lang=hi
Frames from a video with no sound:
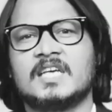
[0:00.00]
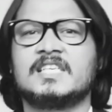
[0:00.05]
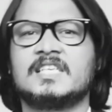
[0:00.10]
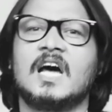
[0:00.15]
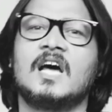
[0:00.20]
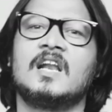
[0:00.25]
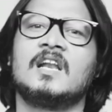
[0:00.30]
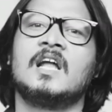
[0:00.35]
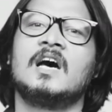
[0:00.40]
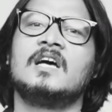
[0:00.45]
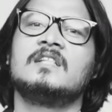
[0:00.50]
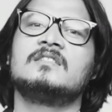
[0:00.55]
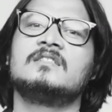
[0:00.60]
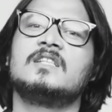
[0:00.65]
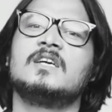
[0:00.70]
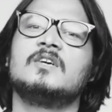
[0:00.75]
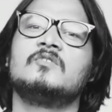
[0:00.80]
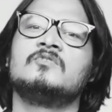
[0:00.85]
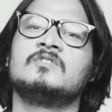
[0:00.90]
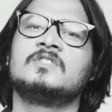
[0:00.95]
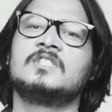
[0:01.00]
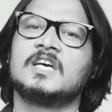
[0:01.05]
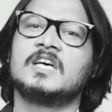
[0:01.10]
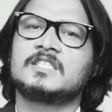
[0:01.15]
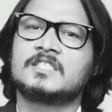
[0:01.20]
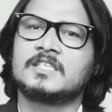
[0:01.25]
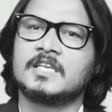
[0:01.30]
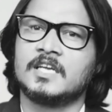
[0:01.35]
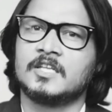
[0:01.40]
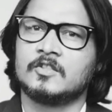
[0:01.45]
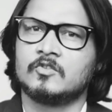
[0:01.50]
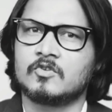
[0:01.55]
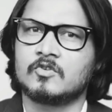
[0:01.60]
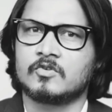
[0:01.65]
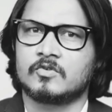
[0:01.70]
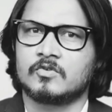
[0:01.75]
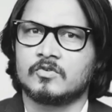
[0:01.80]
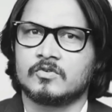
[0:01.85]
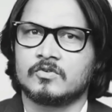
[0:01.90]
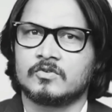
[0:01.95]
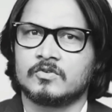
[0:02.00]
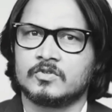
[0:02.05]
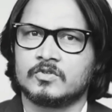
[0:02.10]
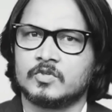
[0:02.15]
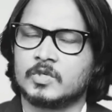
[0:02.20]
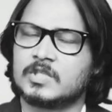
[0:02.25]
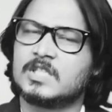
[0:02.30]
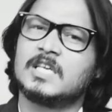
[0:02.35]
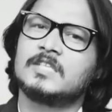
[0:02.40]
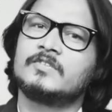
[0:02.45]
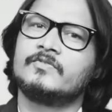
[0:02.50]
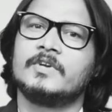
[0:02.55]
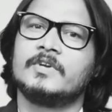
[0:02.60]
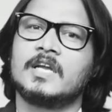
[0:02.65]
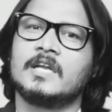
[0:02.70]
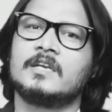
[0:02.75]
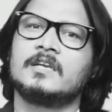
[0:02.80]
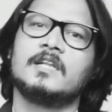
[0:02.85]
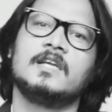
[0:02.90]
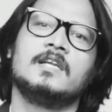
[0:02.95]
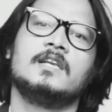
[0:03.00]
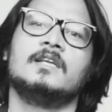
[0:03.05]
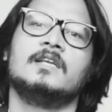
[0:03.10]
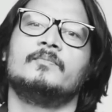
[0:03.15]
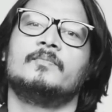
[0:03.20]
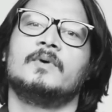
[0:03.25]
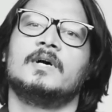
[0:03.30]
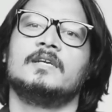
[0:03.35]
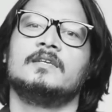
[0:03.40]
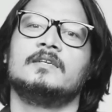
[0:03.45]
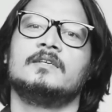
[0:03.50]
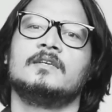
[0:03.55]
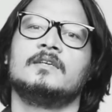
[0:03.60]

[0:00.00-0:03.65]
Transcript: हजार लानते उन दस गेंदों को जो दस विकेट नहीं ले पाए